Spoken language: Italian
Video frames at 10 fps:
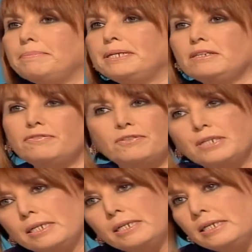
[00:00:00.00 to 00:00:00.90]
per i
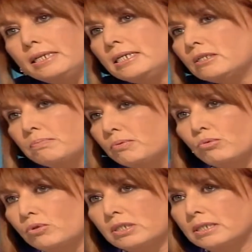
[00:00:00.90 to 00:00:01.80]
figli
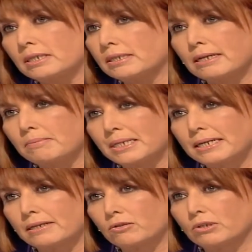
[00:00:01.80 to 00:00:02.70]
espulsi dal
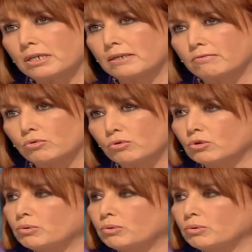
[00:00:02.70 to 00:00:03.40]
mercato del lavoro.